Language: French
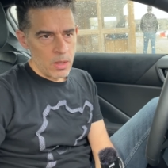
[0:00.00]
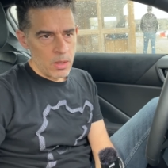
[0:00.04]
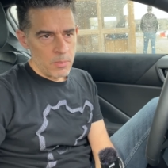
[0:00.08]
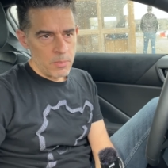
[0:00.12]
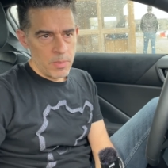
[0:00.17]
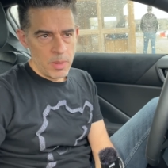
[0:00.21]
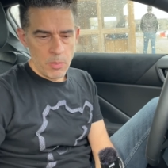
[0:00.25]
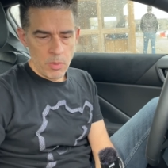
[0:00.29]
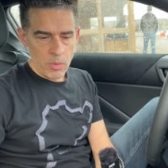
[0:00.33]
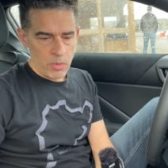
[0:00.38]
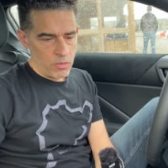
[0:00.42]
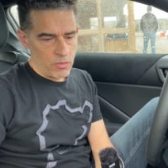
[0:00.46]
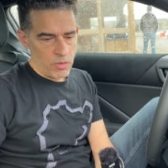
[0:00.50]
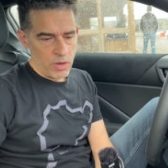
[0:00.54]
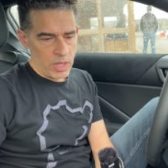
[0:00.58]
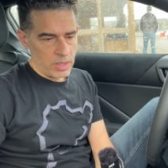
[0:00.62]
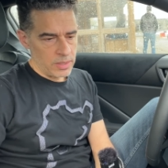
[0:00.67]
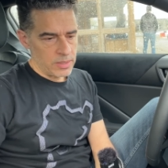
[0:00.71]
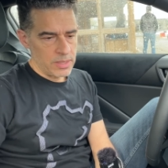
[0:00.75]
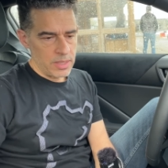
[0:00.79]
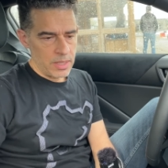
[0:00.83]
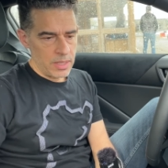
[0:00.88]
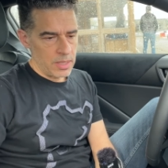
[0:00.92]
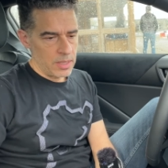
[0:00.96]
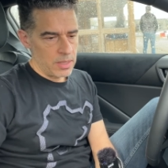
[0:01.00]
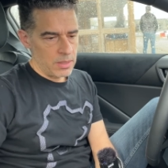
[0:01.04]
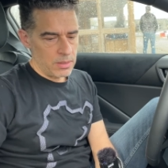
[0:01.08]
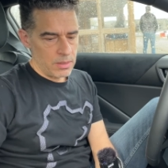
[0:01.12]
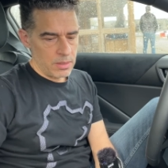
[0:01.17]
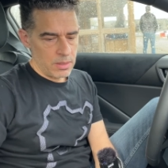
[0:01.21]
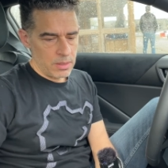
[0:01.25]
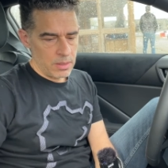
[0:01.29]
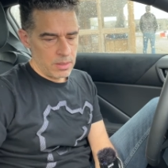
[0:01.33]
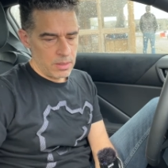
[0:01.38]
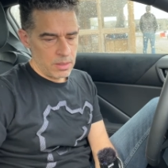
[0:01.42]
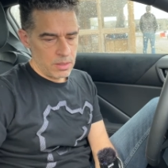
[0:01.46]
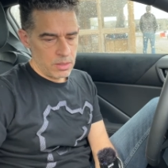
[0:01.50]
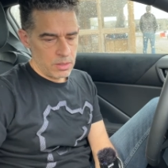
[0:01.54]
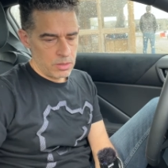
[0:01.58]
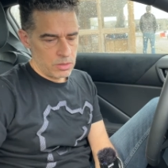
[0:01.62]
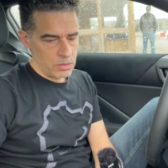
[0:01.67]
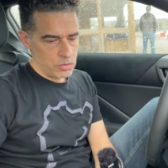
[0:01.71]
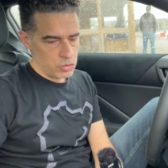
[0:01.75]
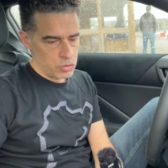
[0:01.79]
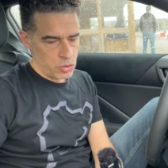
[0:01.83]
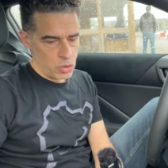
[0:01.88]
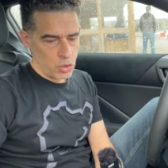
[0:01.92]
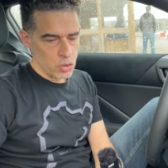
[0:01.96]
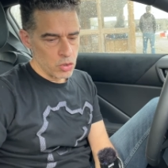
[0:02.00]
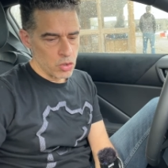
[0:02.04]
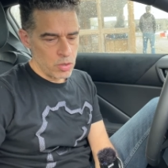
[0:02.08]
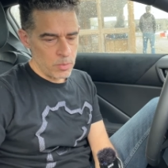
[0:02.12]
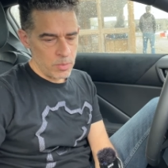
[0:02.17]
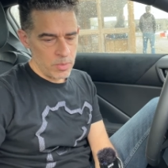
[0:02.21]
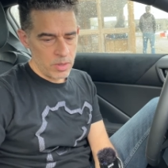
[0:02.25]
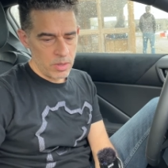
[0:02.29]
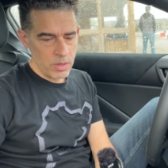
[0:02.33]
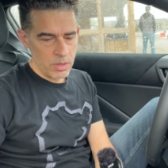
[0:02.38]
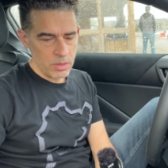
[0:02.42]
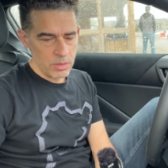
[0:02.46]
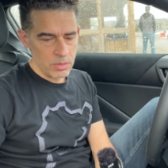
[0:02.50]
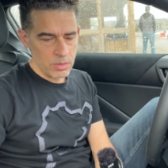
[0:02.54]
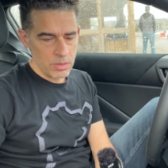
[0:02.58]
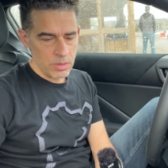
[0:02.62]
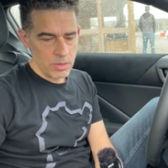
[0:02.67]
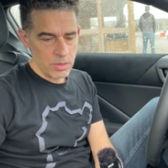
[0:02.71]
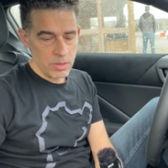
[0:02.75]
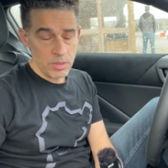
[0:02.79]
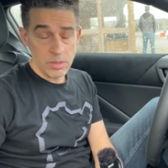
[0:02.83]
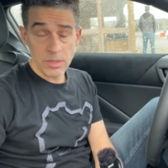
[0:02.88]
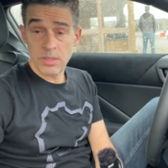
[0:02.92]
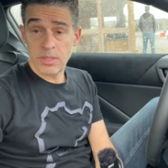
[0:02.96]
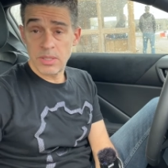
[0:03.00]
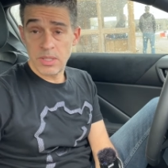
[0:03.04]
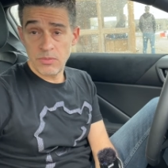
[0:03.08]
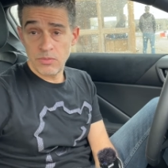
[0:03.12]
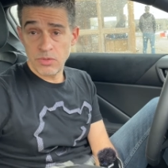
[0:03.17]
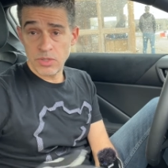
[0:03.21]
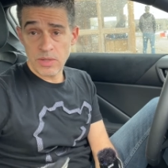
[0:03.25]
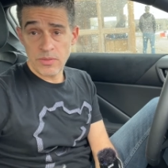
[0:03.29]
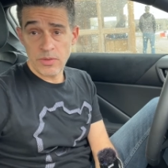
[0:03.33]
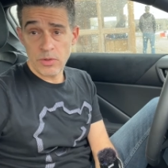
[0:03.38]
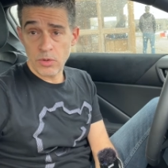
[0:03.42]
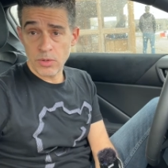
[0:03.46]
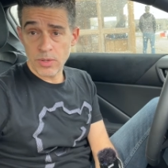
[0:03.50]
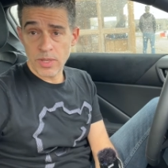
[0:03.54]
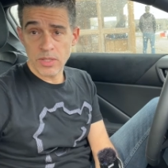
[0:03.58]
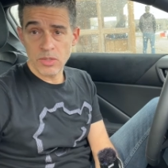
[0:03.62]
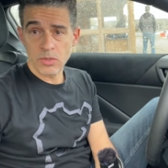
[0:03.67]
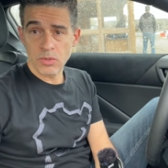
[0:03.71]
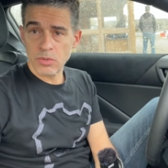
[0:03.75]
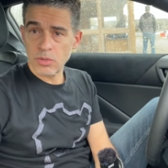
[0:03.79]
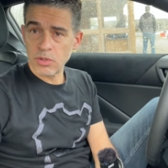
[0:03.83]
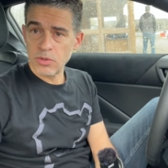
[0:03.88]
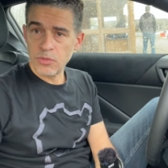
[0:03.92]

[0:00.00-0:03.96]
Mais bon, voilà, c'est, euh, je le recommande. Euh, si vous avez l'occasion de le